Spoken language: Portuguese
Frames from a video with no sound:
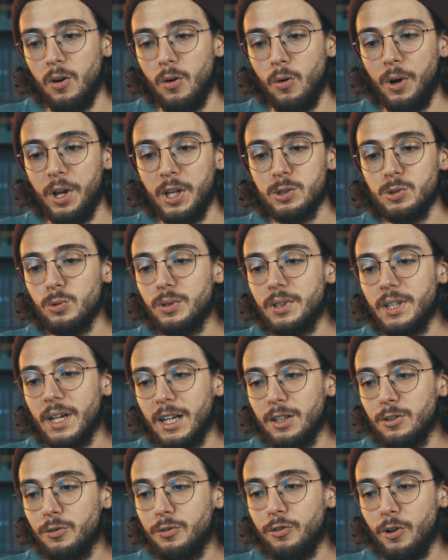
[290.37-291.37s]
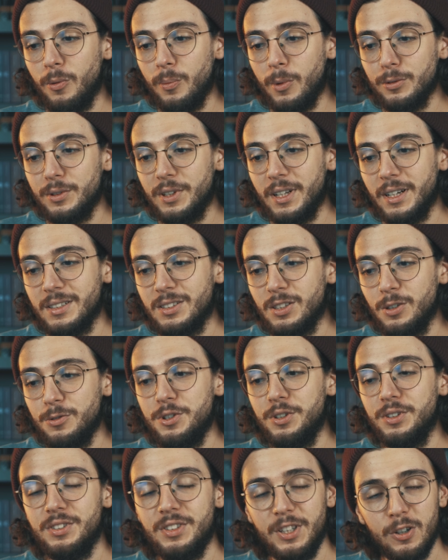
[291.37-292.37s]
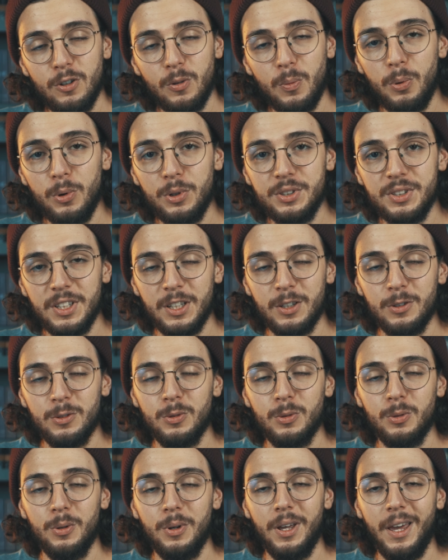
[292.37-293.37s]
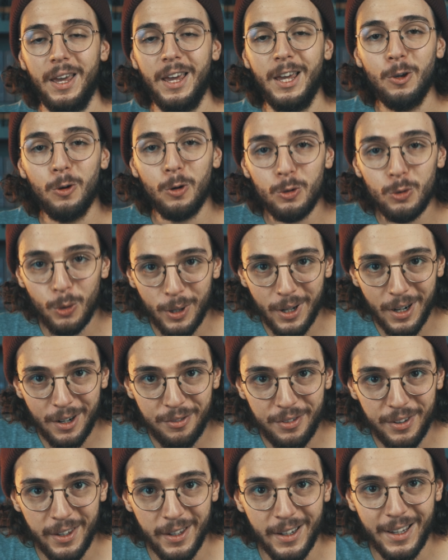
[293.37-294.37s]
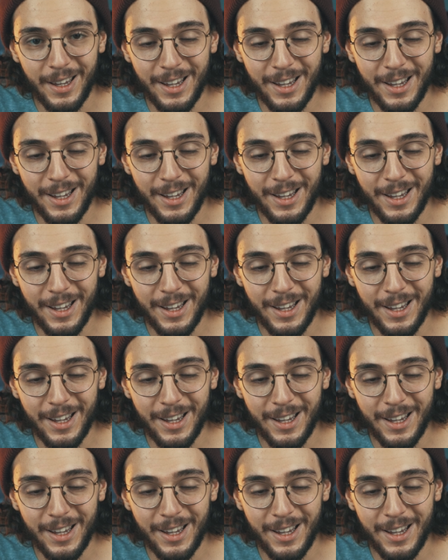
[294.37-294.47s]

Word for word: o resultado foi uma alteração de 5% em ortografia.